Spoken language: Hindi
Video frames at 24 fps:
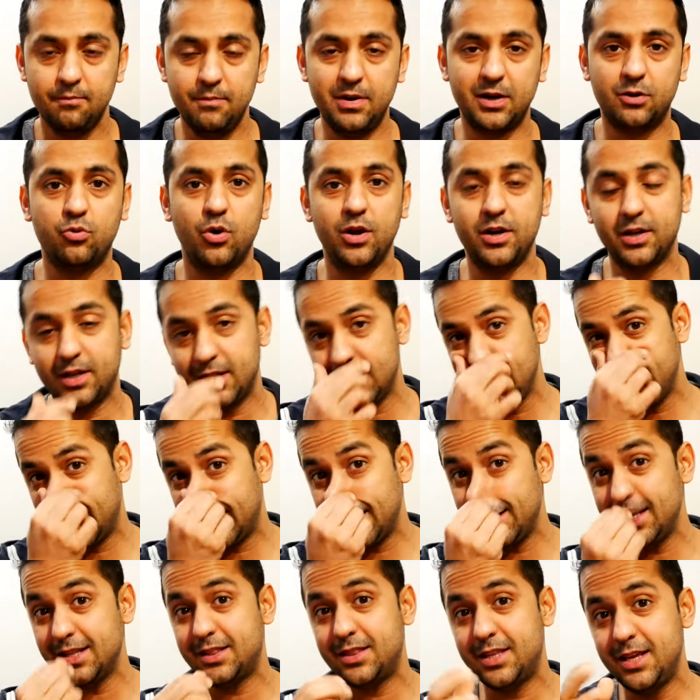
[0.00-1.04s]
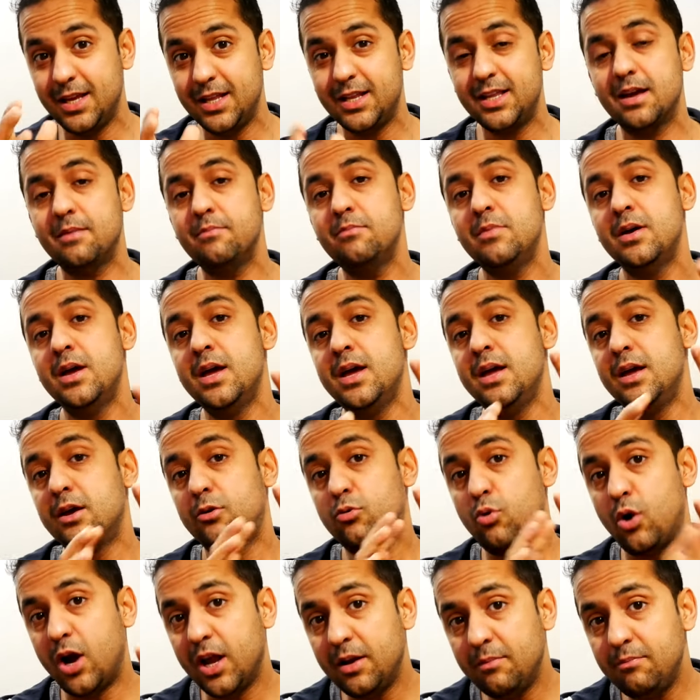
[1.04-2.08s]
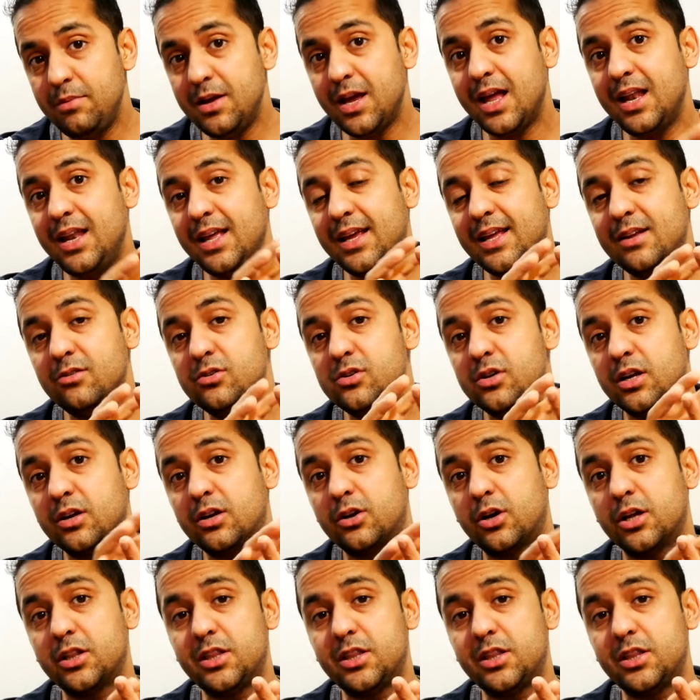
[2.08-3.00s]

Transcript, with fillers: बिटकॉइन की लेकिन इथीरियम कॉइन भी है लेकिन